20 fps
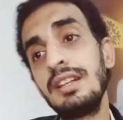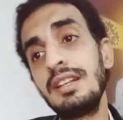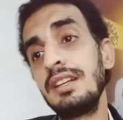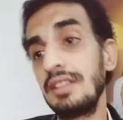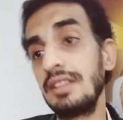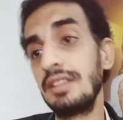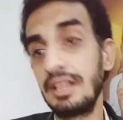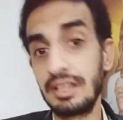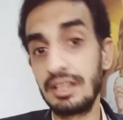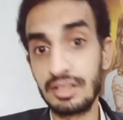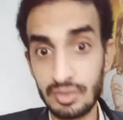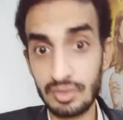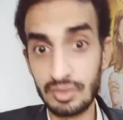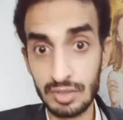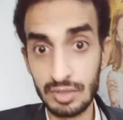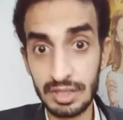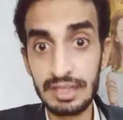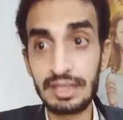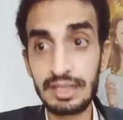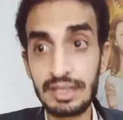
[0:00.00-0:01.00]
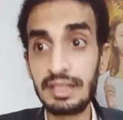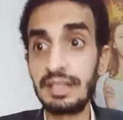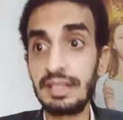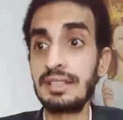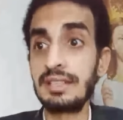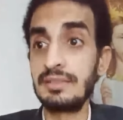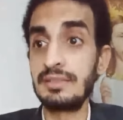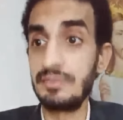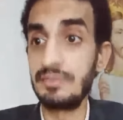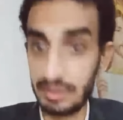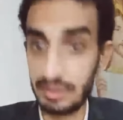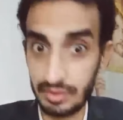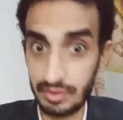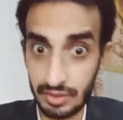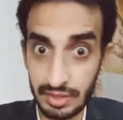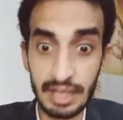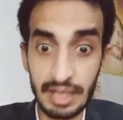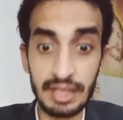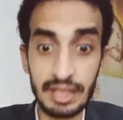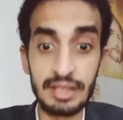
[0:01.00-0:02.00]
دايرة شغلك لازم برضه
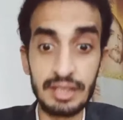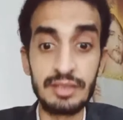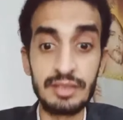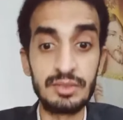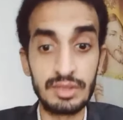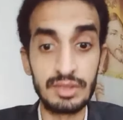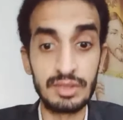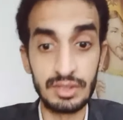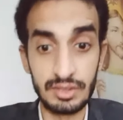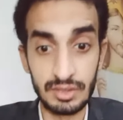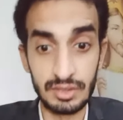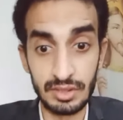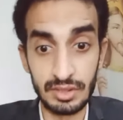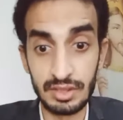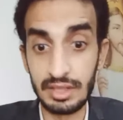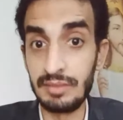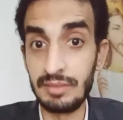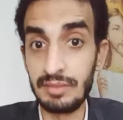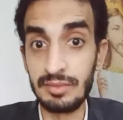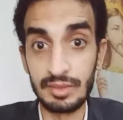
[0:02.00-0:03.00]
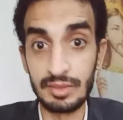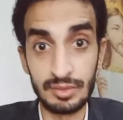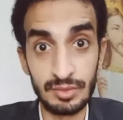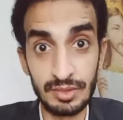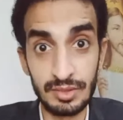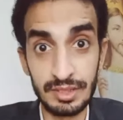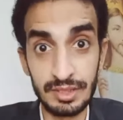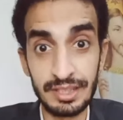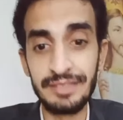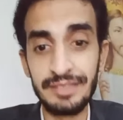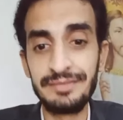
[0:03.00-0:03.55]
تنقي تختار قبل كل ده